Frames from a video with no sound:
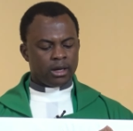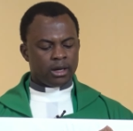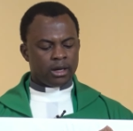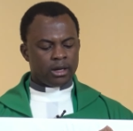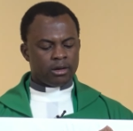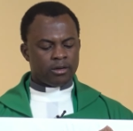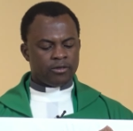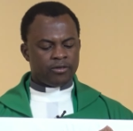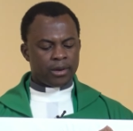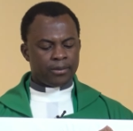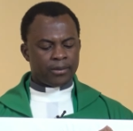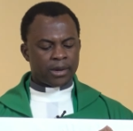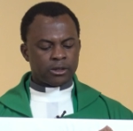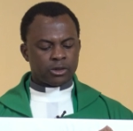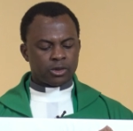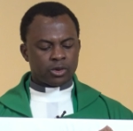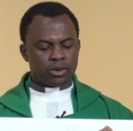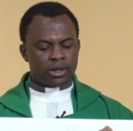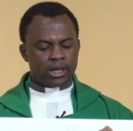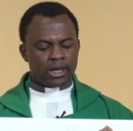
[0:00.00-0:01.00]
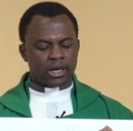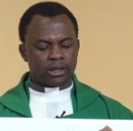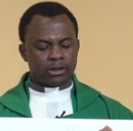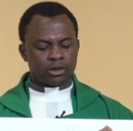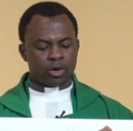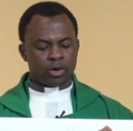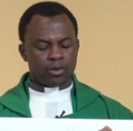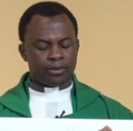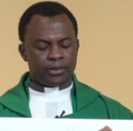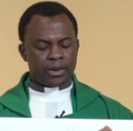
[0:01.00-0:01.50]
ne fais pas sonner la
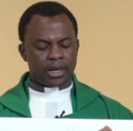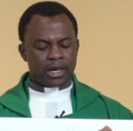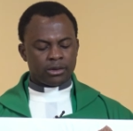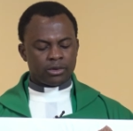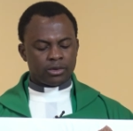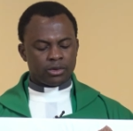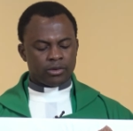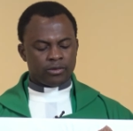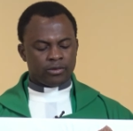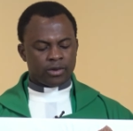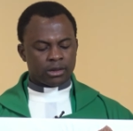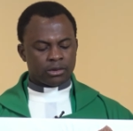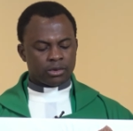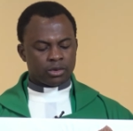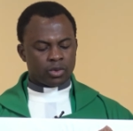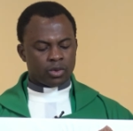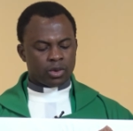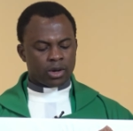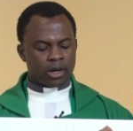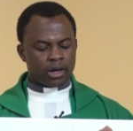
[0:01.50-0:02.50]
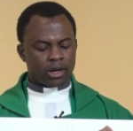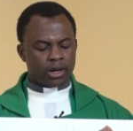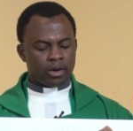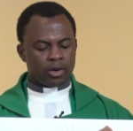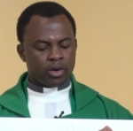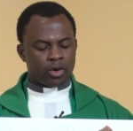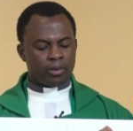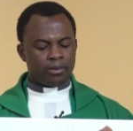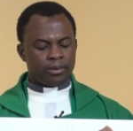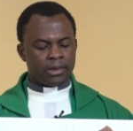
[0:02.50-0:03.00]
trompette devant toi,
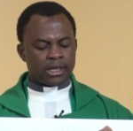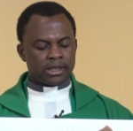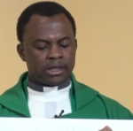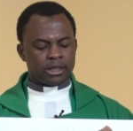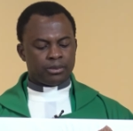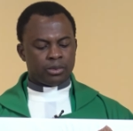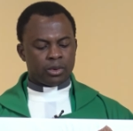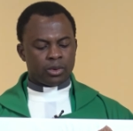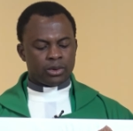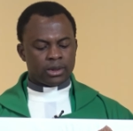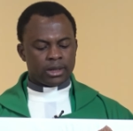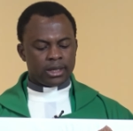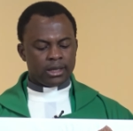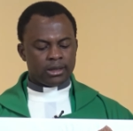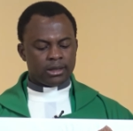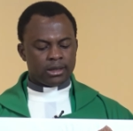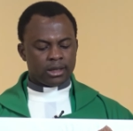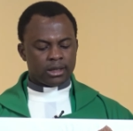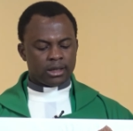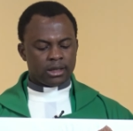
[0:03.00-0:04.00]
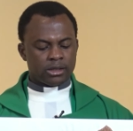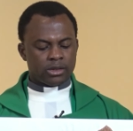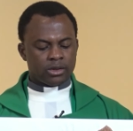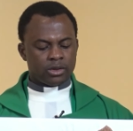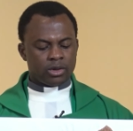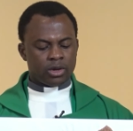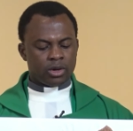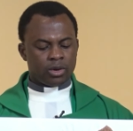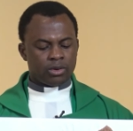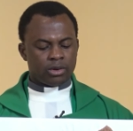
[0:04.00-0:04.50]
comme les hypocrites qui se
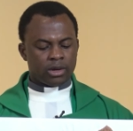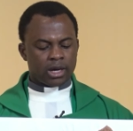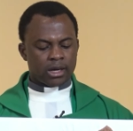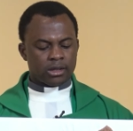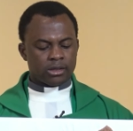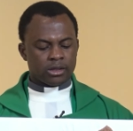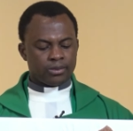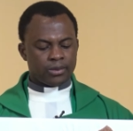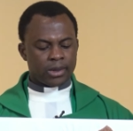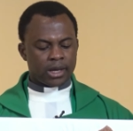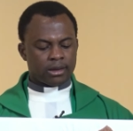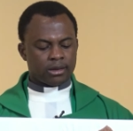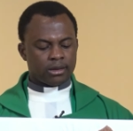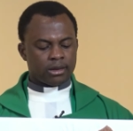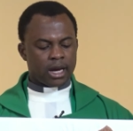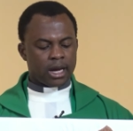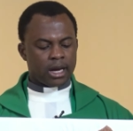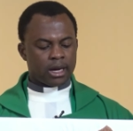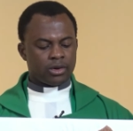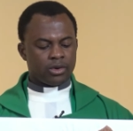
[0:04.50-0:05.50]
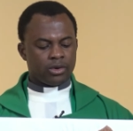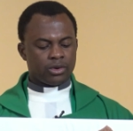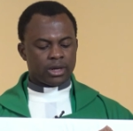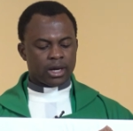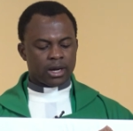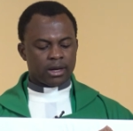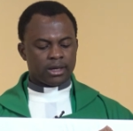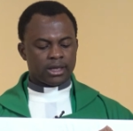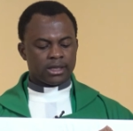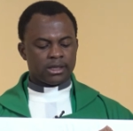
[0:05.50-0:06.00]
donnent en spectacle
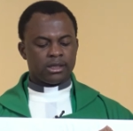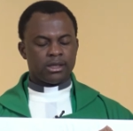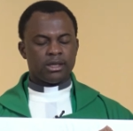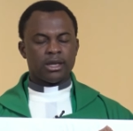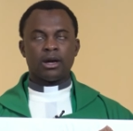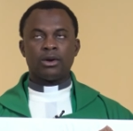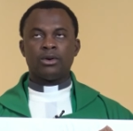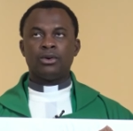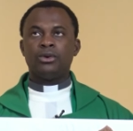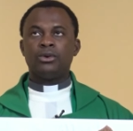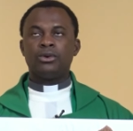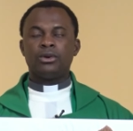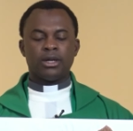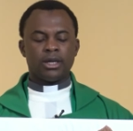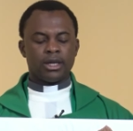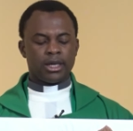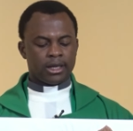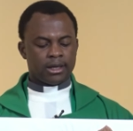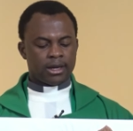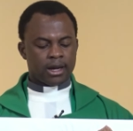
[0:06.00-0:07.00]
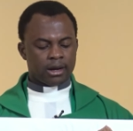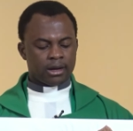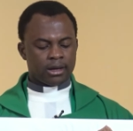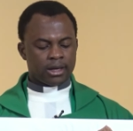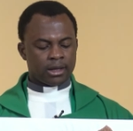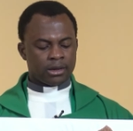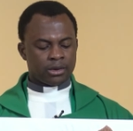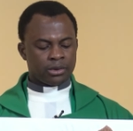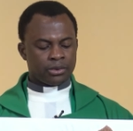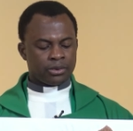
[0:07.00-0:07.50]
dans les synagogues et dans
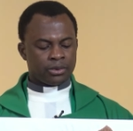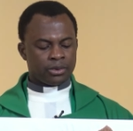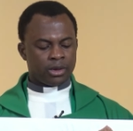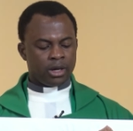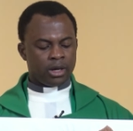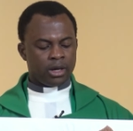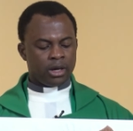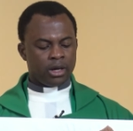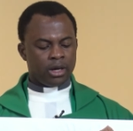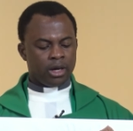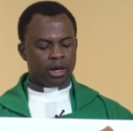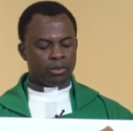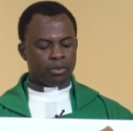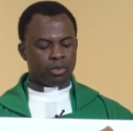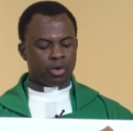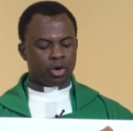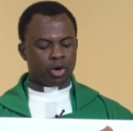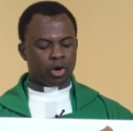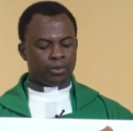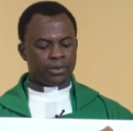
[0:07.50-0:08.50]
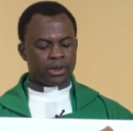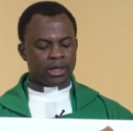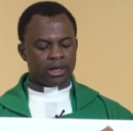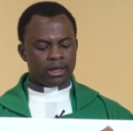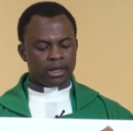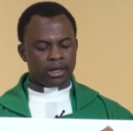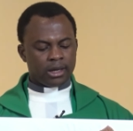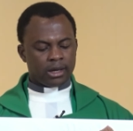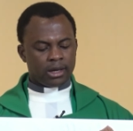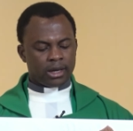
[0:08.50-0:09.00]
les rues, pour
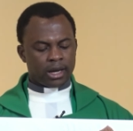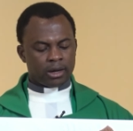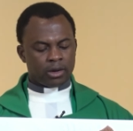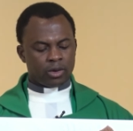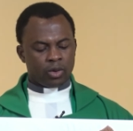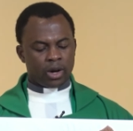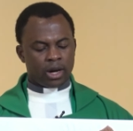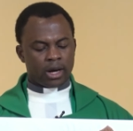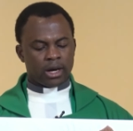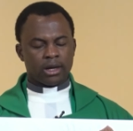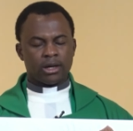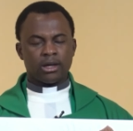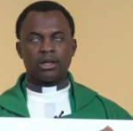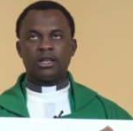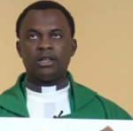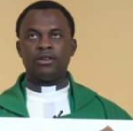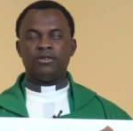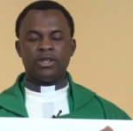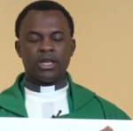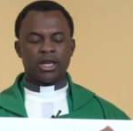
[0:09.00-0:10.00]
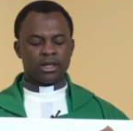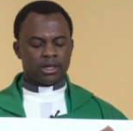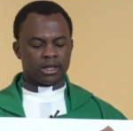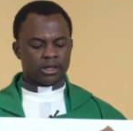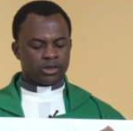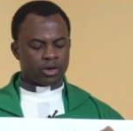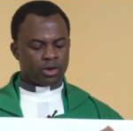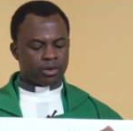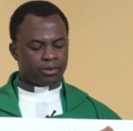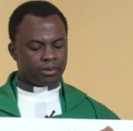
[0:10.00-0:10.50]
obtenir la gloire qui vient
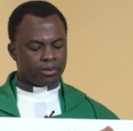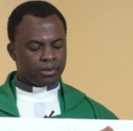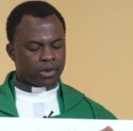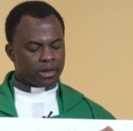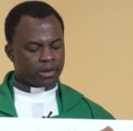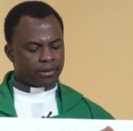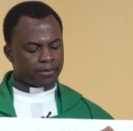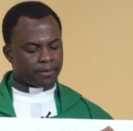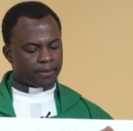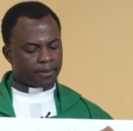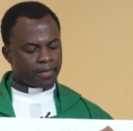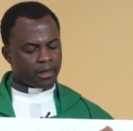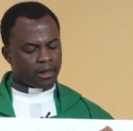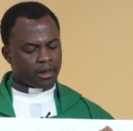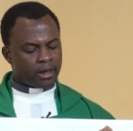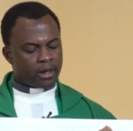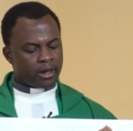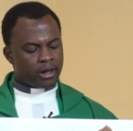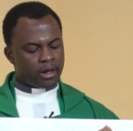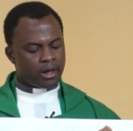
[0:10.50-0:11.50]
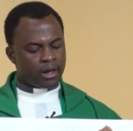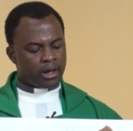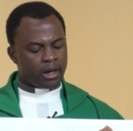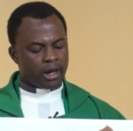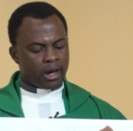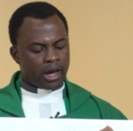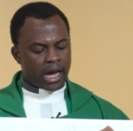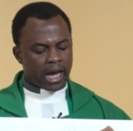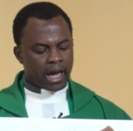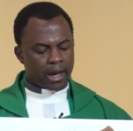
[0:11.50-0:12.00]
des hommes.
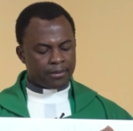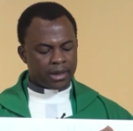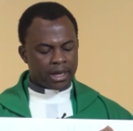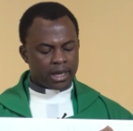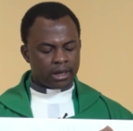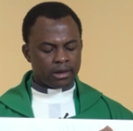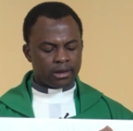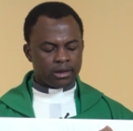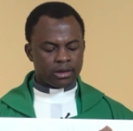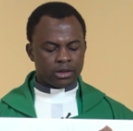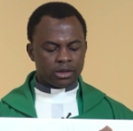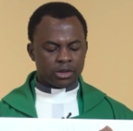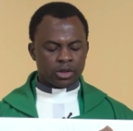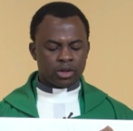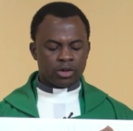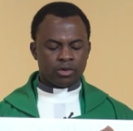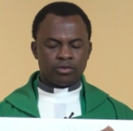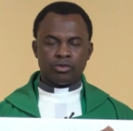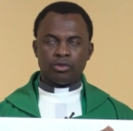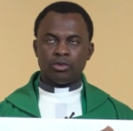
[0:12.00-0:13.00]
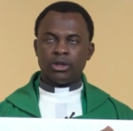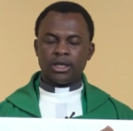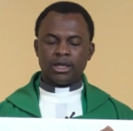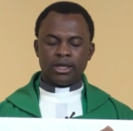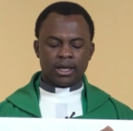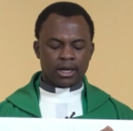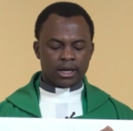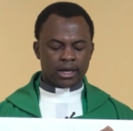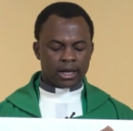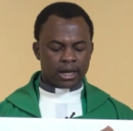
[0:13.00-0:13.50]
Amen, je vous le
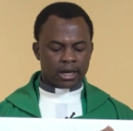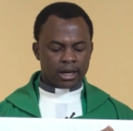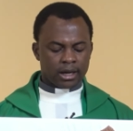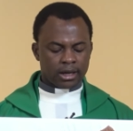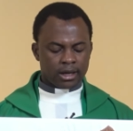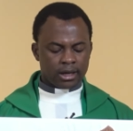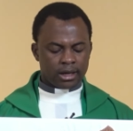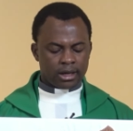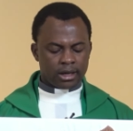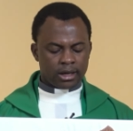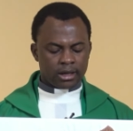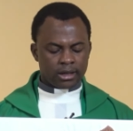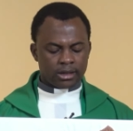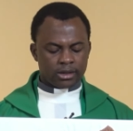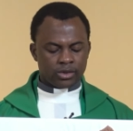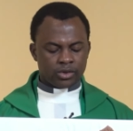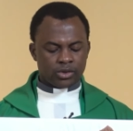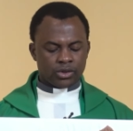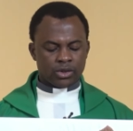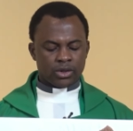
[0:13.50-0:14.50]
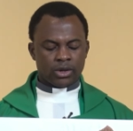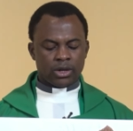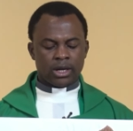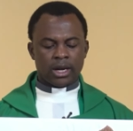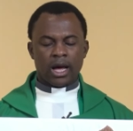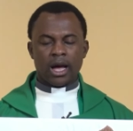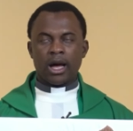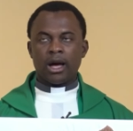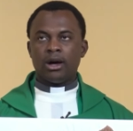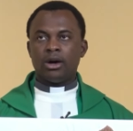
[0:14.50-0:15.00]
déclare,
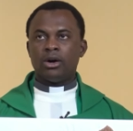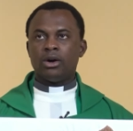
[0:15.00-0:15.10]
ceux-là